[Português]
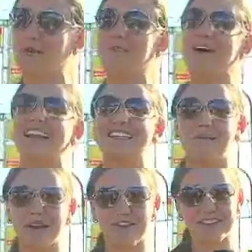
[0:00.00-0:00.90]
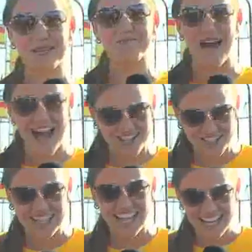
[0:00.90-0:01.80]
preparada para fazer
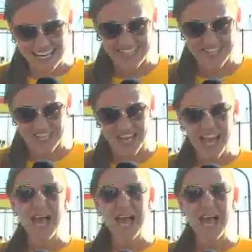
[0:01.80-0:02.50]
parte da elite.